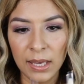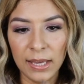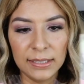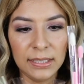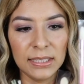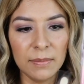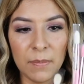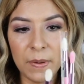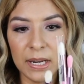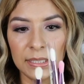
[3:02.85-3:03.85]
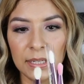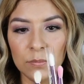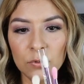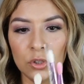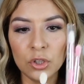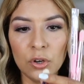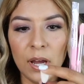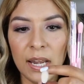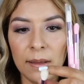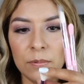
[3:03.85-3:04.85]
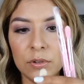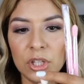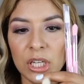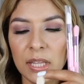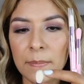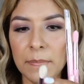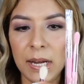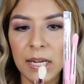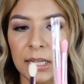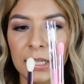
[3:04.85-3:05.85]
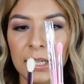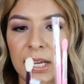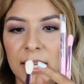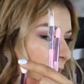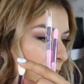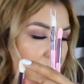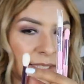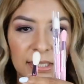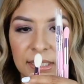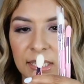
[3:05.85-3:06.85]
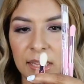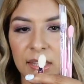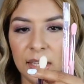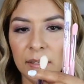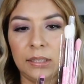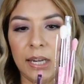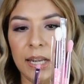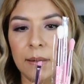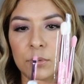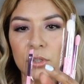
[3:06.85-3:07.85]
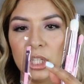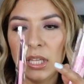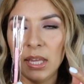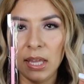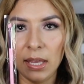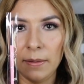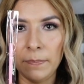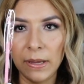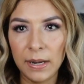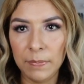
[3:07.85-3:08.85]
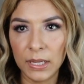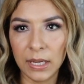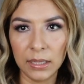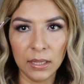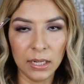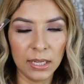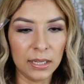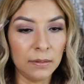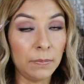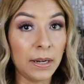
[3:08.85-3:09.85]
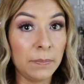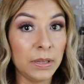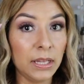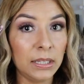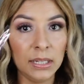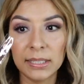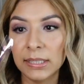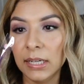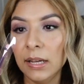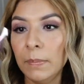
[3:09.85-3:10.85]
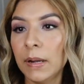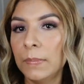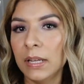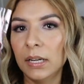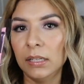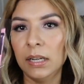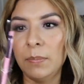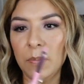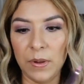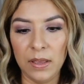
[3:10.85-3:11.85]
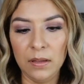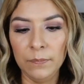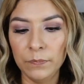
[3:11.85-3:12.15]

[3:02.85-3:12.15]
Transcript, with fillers: esta se me parece mucho a la brocha de MAC, la 17. Trae la brocha de para aplicarte la, para pintarte la ceja, para aplicarte la pomada